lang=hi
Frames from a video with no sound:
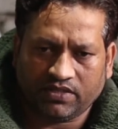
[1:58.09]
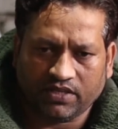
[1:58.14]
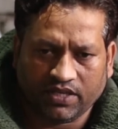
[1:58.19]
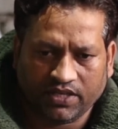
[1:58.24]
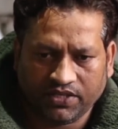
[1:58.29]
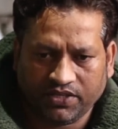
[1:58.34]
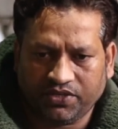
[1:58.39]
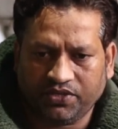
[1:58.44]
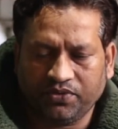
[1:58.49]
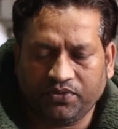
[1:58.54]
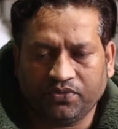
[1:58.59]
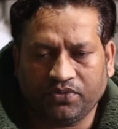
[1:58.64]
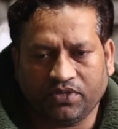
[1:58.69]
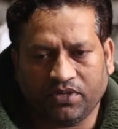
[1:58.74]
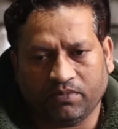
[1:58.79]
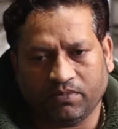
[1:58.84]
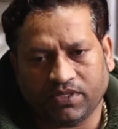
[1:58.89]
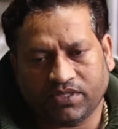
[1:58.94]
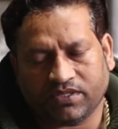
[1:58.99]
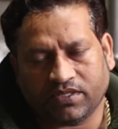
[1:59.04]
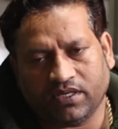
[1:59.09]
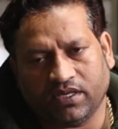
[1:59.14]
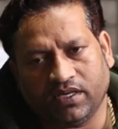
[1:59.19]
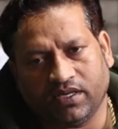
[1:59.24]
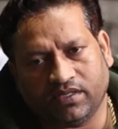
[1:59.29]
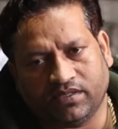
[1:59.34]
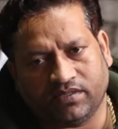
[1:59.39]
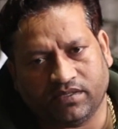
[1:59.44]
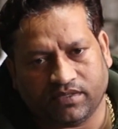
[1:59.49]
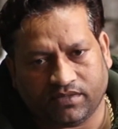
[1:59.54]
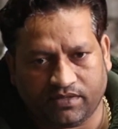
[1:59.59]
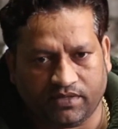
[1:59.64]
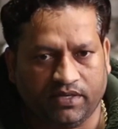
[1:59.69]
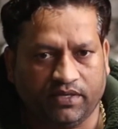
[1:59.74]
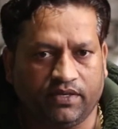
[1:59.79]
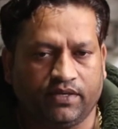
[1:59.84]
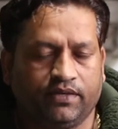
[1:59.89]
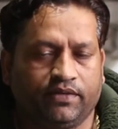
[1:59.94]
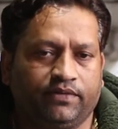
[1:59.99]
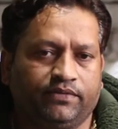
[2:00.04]
फेसबुक मेरा ये चैनल
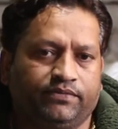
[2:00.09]
सब्सक्राइब